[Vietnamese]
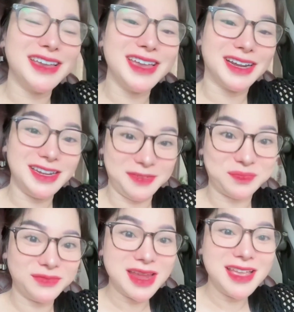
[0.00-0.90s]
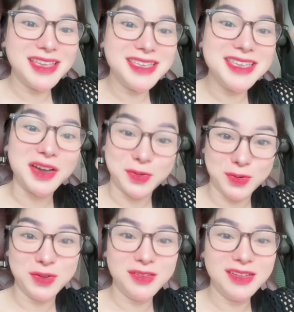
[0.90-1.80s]
kiện ấy
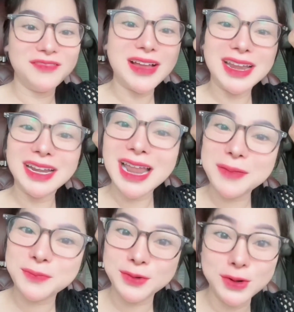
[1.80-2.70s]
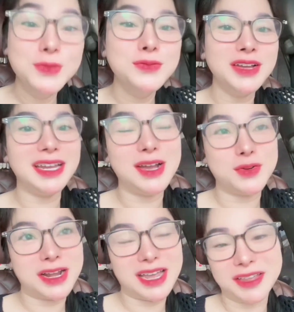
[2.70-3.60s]
hiểu và làm đúng cái điều
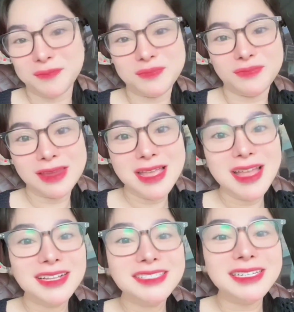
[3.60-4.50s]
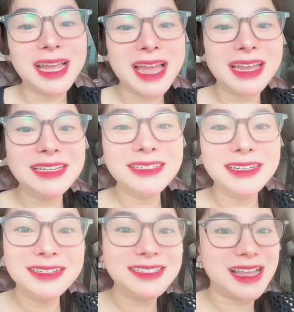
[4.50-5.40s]
này. Chị hai
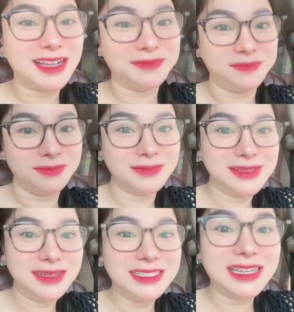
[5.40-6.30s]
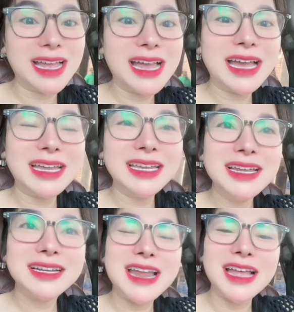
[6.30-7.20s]
nhớ rằng chị hai
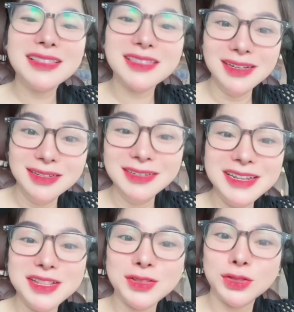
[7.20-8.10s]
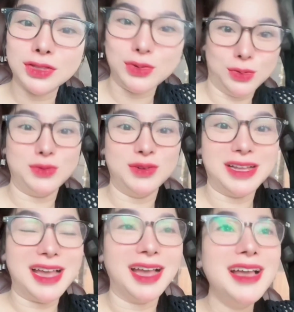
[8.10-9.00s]
đã từng đi tụ
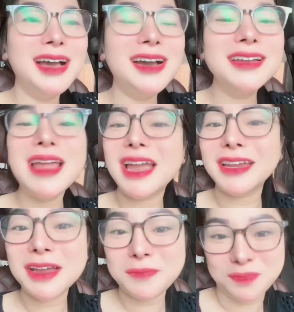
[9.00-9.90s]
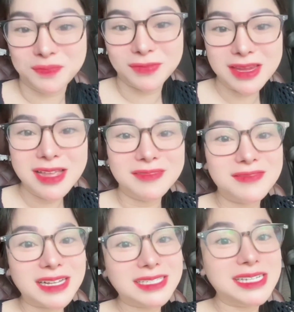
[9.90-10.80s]
à, hơn 2 năm
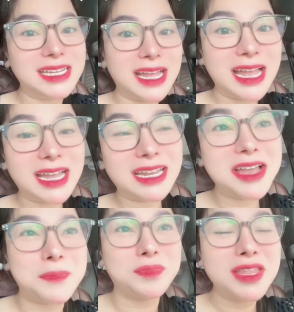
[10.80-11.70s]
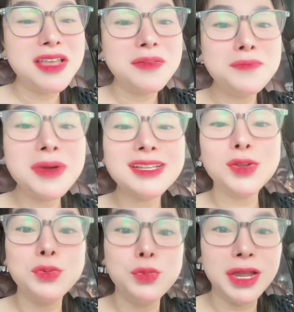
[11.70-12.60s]
và chị hai á mất
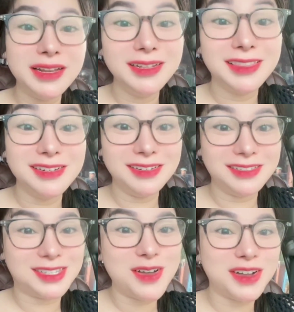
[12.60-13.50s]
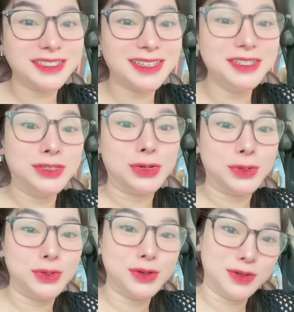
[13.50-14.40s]
quyền tự do dân chủ